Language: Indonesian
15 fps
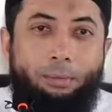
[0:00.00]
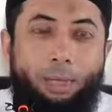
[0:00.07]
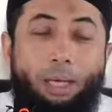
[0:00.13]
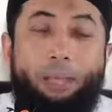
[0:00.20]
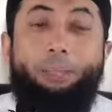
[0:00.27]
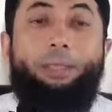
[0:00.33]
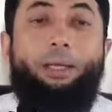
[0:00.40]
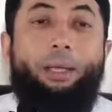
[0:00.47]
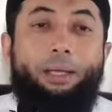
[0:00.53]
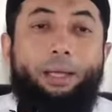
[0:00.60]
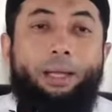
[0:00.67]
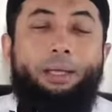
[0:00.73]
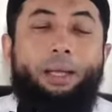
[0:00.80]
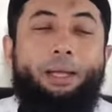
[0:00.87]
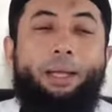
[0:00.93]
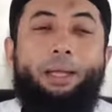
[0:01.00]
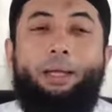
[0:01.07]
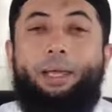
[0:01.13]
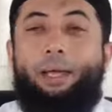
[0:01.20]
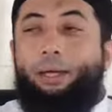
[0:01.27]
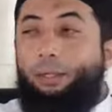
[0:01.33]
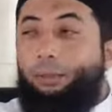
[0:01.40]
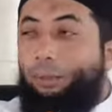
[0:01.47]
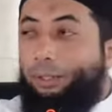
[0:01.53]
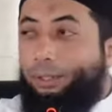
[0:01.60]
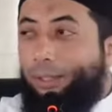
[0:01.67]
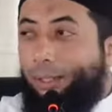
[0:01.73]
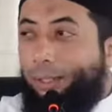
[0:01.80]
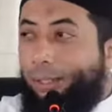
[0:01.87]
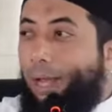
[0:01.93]
Ada pertanyaan lain? Ada lagi yang kedua
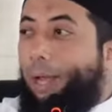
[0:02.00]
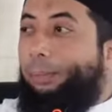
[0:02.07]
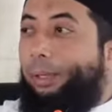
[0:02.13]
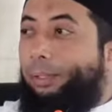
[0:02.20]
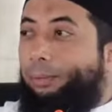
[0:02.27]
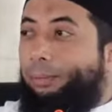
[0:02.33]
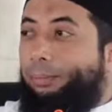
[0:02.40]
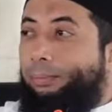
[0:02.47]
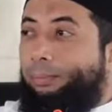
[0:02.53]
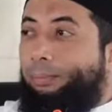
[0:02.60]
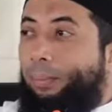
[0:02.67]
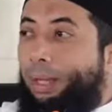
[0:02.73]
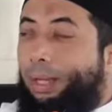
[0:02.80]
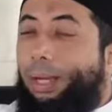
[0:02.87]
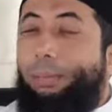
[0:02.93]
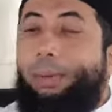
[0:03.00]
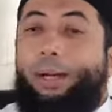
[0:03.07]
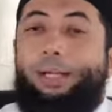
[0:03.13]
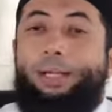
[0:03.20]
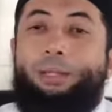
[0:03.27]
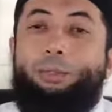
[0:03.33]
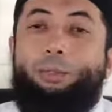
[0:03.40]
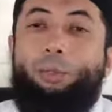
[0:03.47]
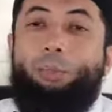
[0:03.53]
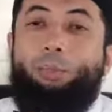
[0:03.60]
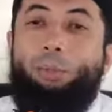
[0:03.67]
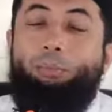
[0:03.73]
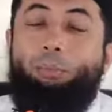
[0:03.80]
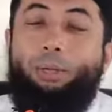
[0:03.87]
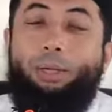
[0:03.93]
Syekh. Apa itu? Kenapa kalian suruh
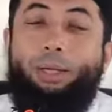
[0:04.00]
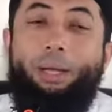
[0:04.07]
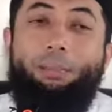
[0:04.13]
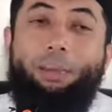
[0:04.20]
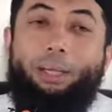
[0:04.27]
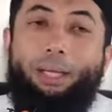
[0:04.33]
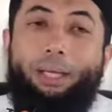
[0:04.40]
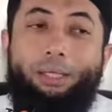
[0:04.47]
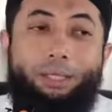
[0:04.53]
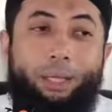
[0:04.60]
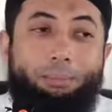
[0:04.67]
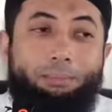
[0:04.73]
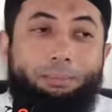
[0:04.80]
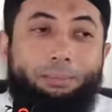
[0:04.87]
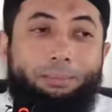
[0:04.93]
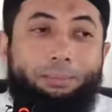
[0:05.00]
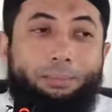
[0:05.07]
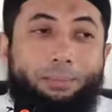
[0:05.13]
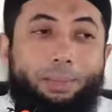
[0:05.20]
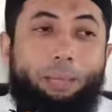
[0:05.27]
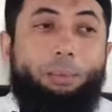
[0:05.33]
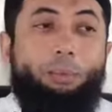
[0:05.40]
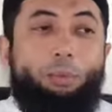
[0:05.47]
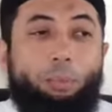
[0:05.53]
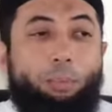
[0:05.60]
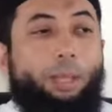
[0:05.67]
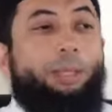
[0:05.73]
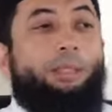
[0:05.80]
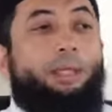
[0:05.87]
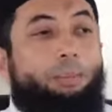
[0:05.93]
perempuan kalian pakai hijab? Kenapa suruh
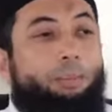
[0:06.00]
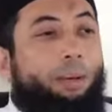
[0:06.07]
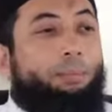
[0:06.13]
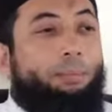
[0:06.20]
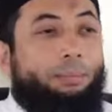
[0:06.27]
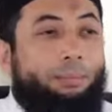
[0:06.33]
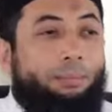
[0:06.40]
pakai jilbab?